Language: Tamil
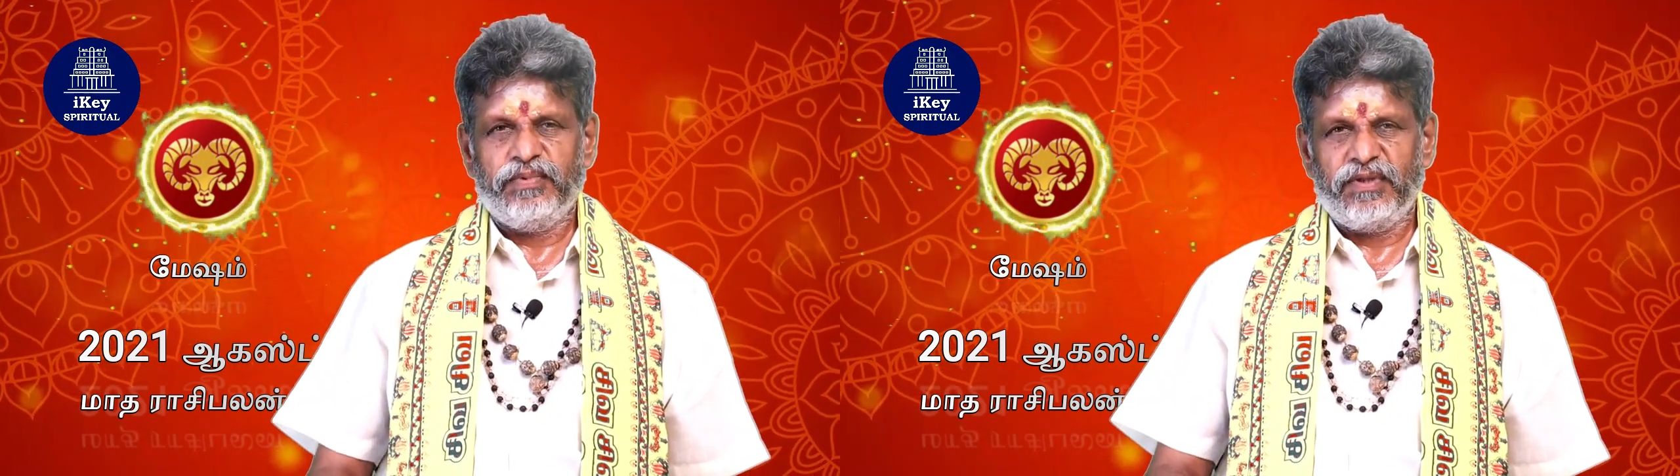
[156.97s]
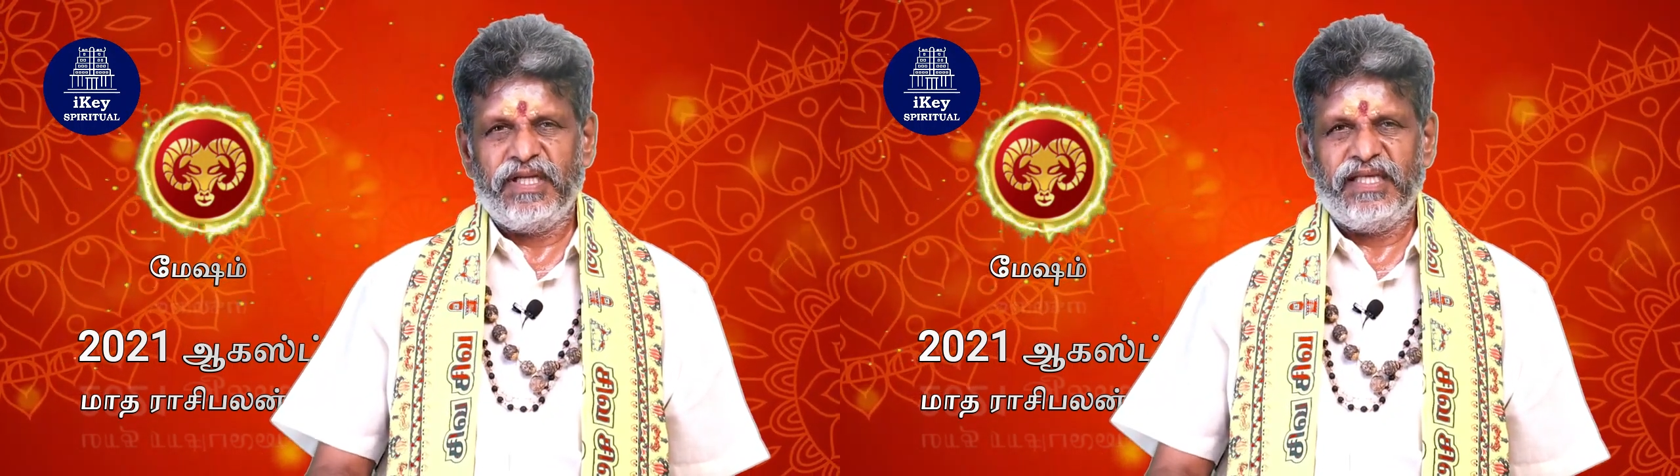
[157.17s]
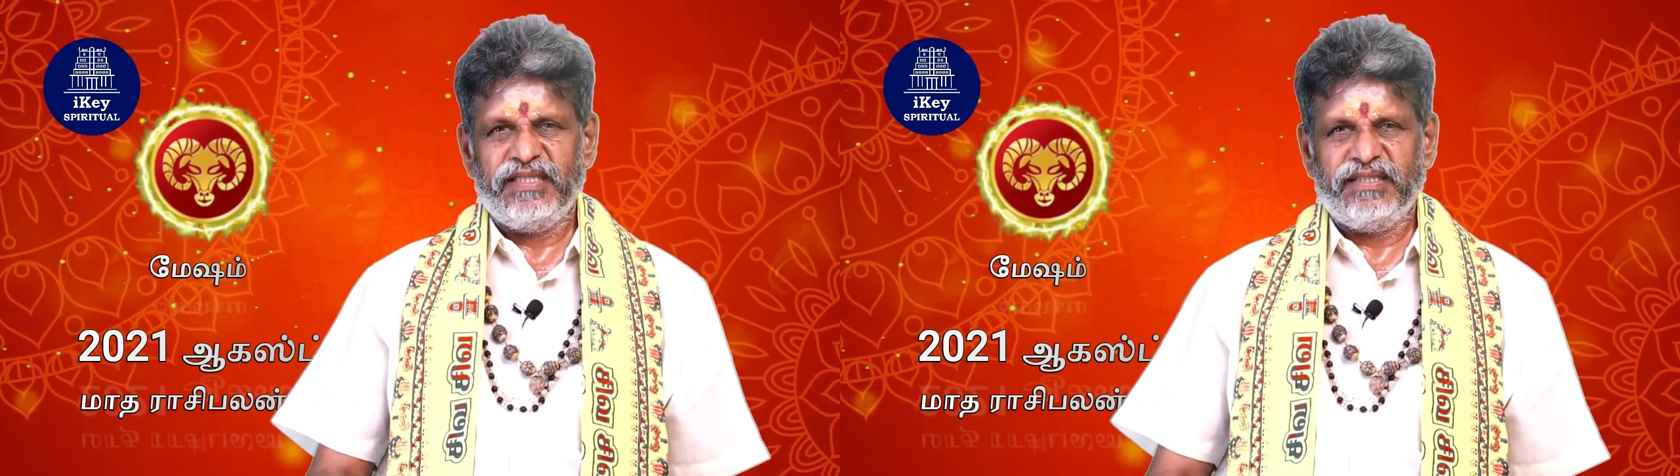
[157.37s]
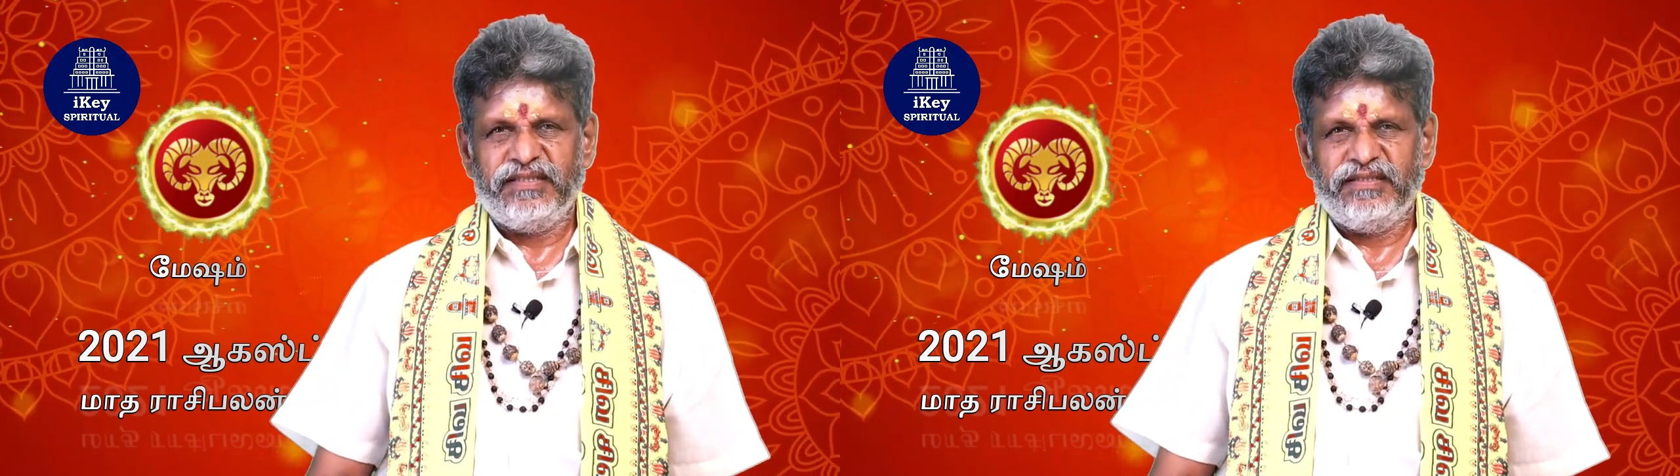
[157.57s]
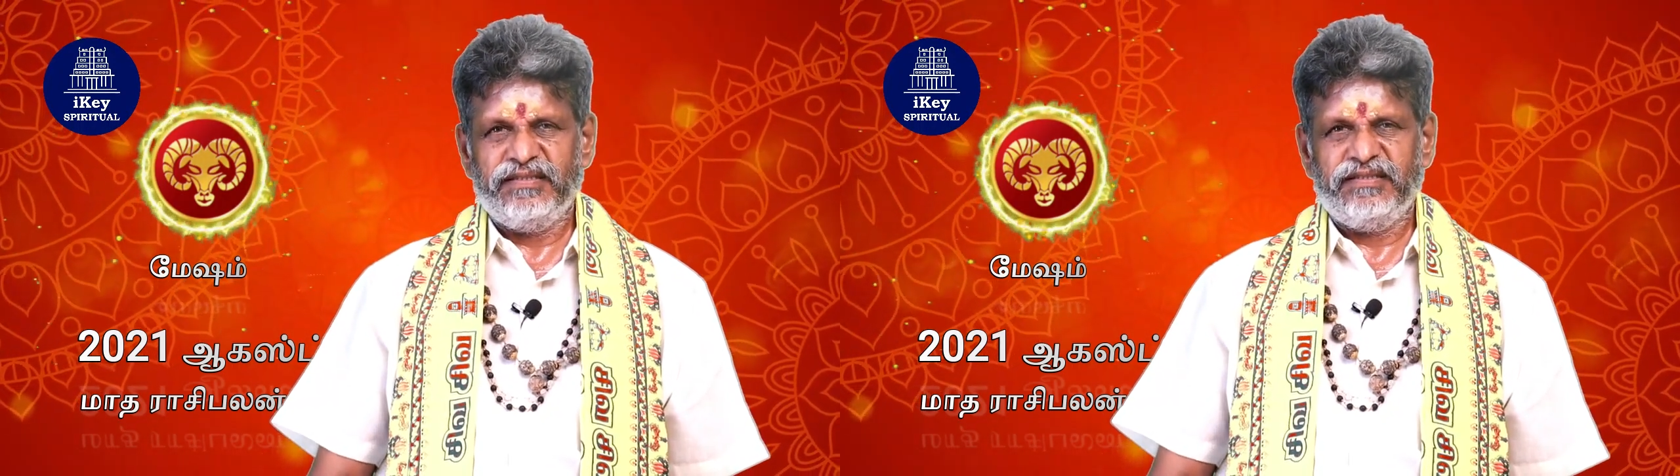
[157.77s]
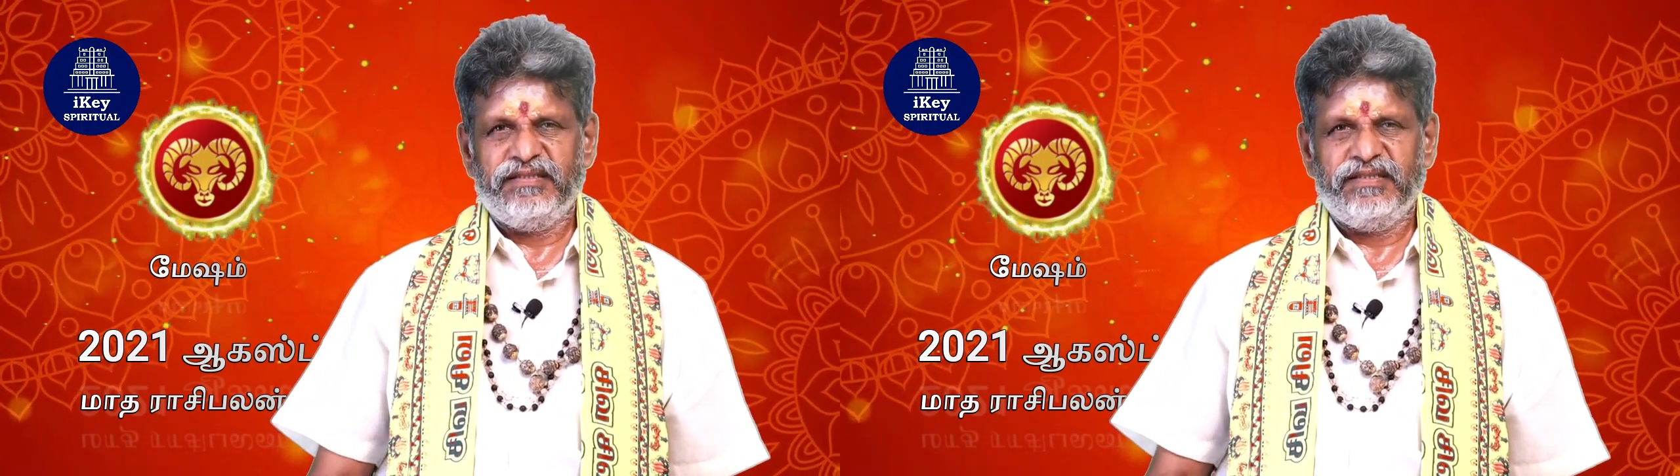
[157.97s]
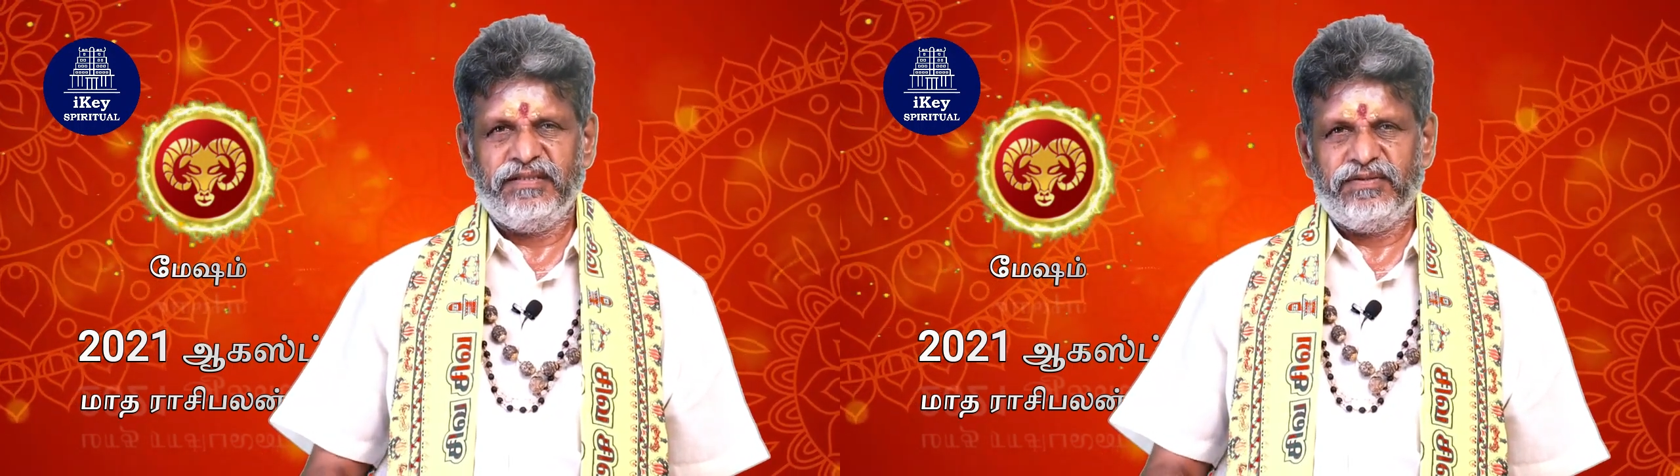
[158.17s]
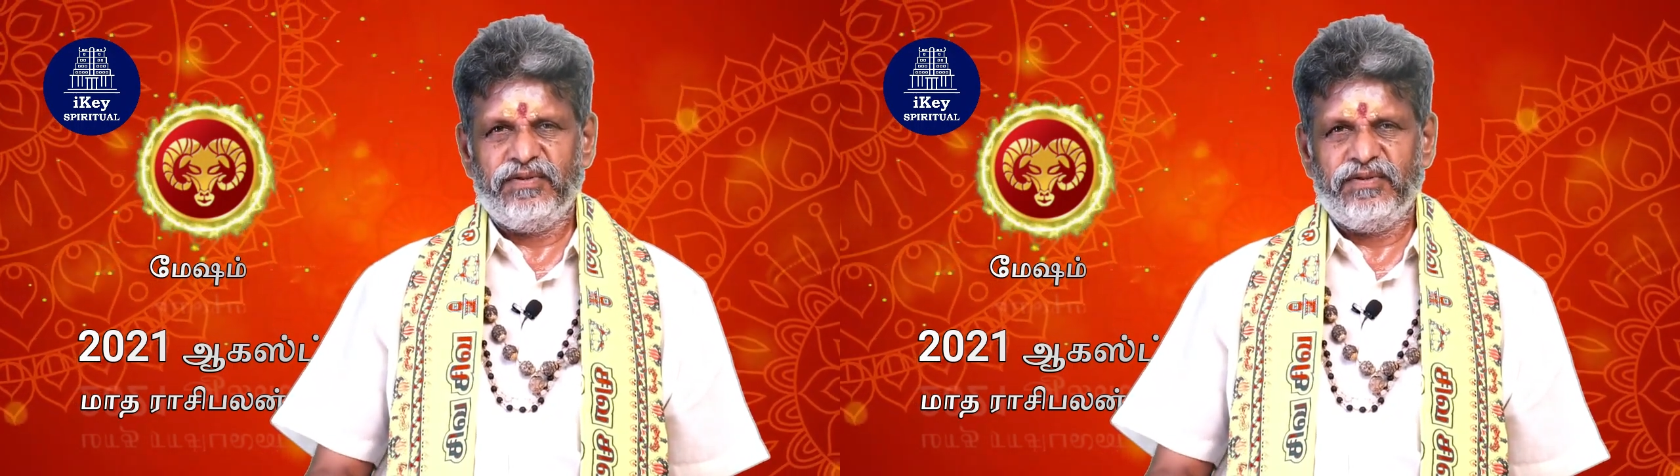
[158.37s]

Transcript: பொருளாதார ரீதியும் சரி